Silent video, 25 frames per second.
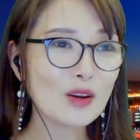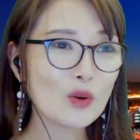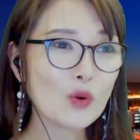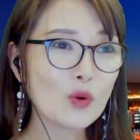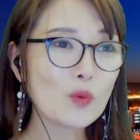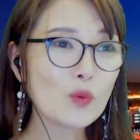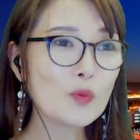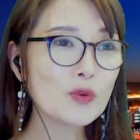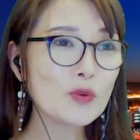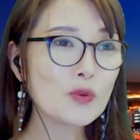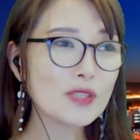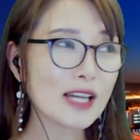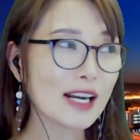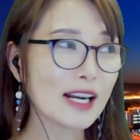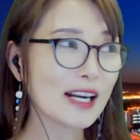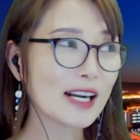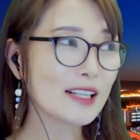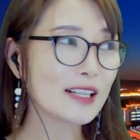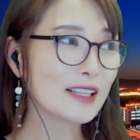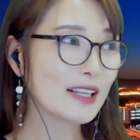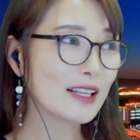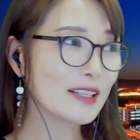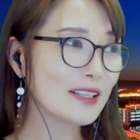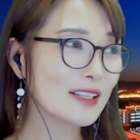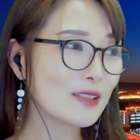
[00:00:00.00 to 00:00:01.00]
공부
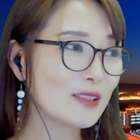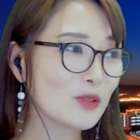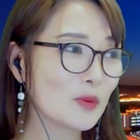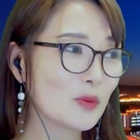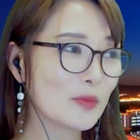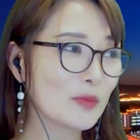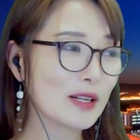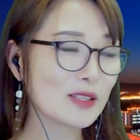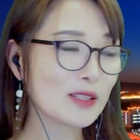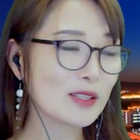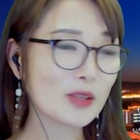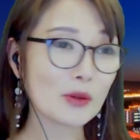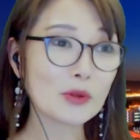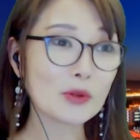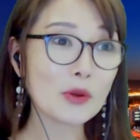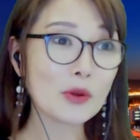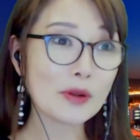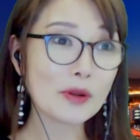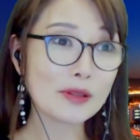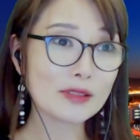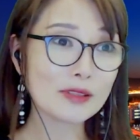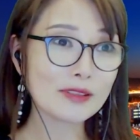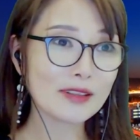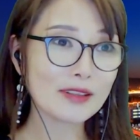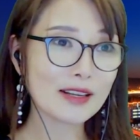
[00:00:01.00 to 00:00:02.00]
잘할 때는 정말 전교
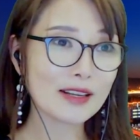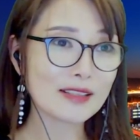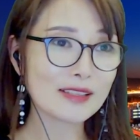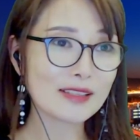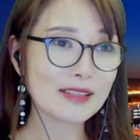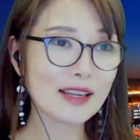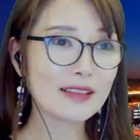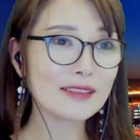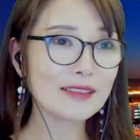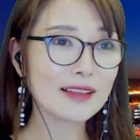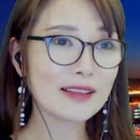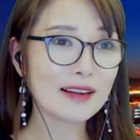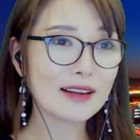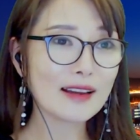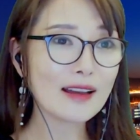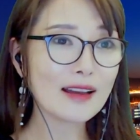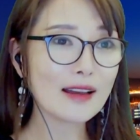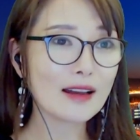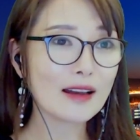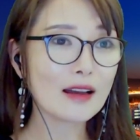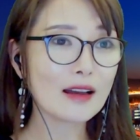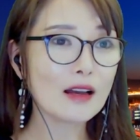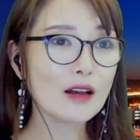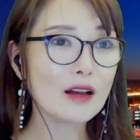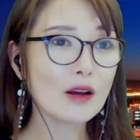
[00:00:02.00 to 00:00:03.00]
1등까지
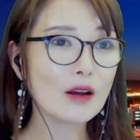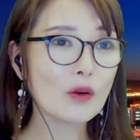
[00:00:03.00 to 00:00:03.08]
했다가